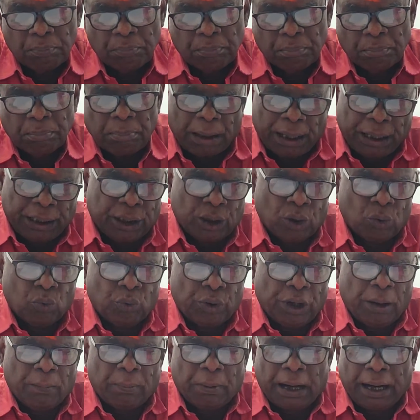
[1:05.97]

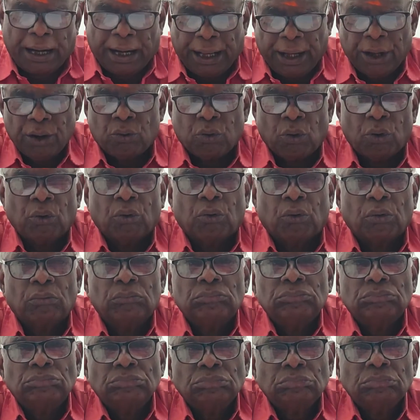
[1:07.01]
படிக்கக்கூடிய பலனையும் கொடுக்கும்
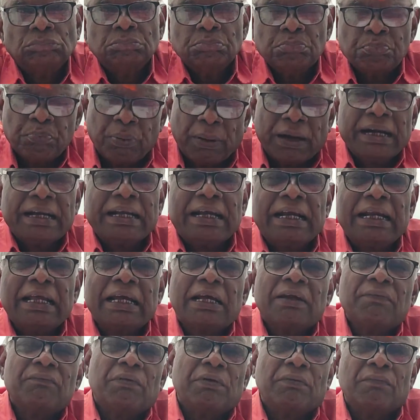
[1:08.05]

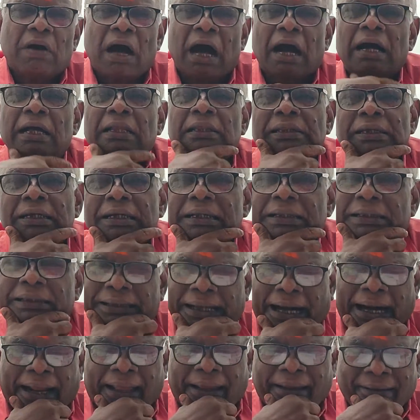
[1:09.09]
பெண்களுக்கு விவாகத்துக்கு
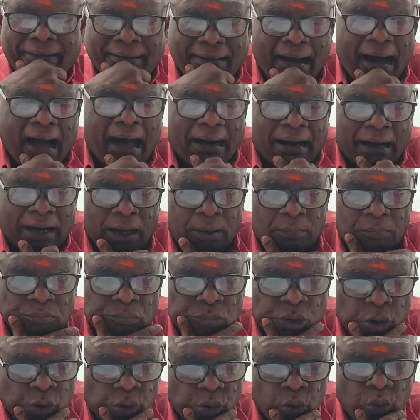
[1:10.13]
தடை காரணம்
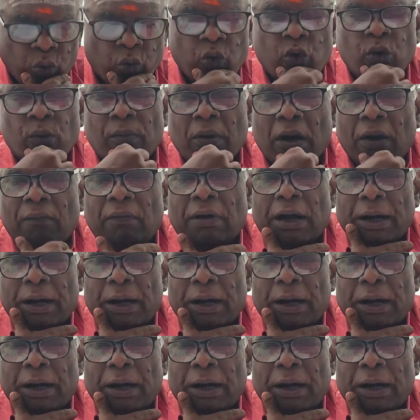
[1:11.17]
குரு பகவான்